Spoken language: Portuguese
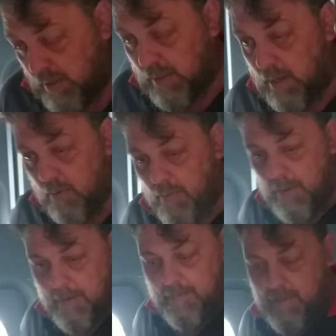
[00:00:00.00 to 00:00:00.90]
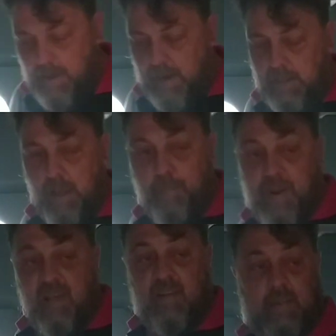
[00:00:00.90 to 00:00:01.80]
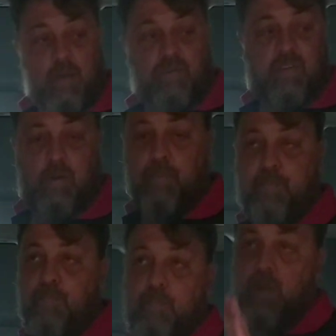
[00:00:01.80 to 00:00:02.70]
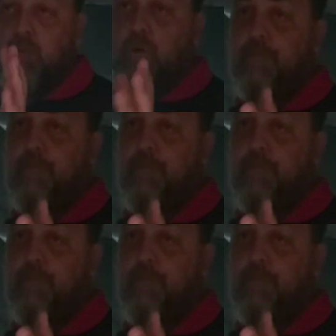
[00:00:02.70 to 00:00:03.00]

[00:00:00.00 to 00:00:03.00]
entendeu? Cada empresa tem o seu, a sua